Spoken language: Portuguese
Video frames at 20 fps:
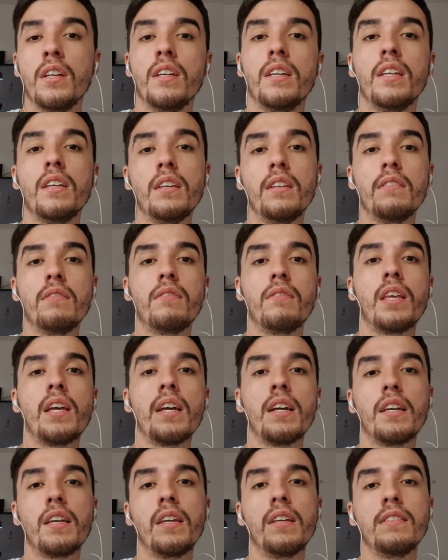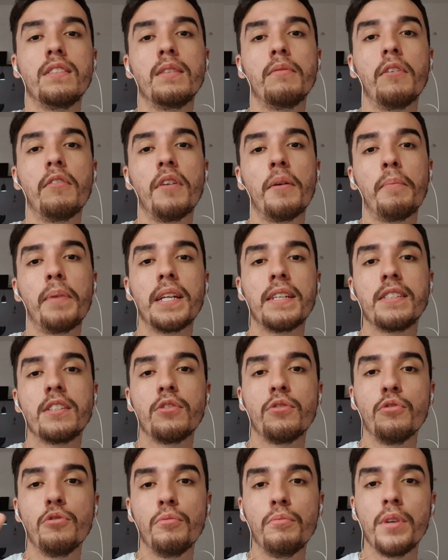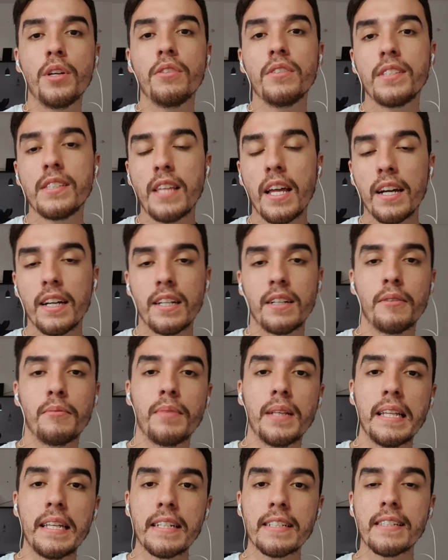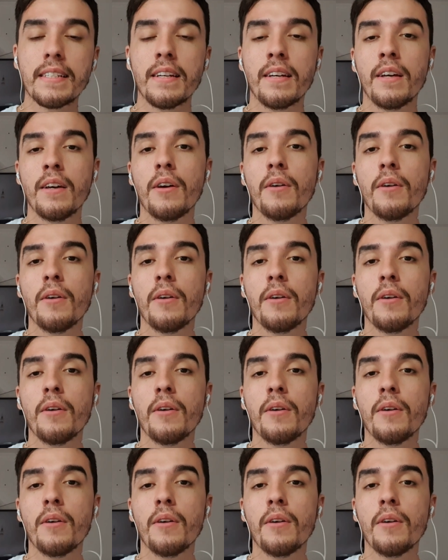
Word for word: E tem aqui em cima, vai aparecer o meu Instagram, beleza?